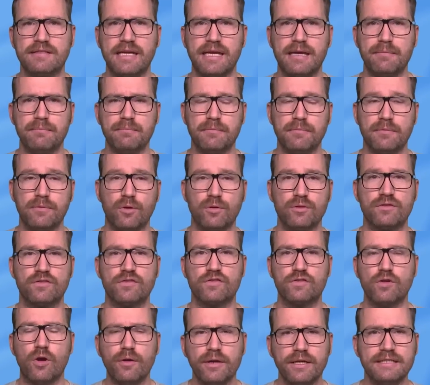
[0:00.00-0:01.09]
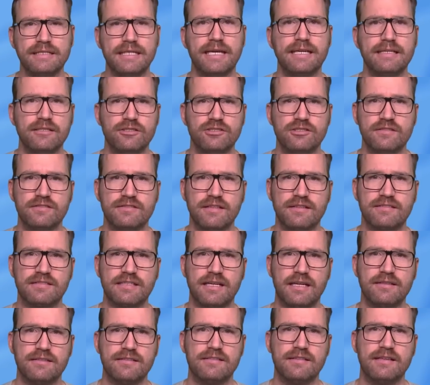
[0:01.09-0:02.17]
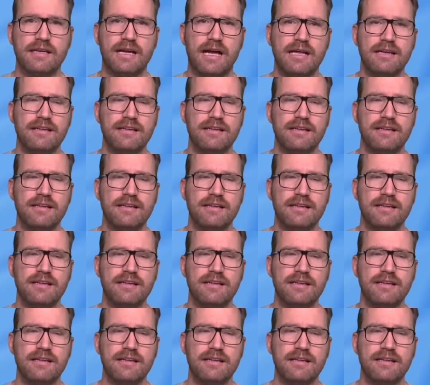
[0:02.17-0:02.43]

geben und storytechnisch ist das Ganze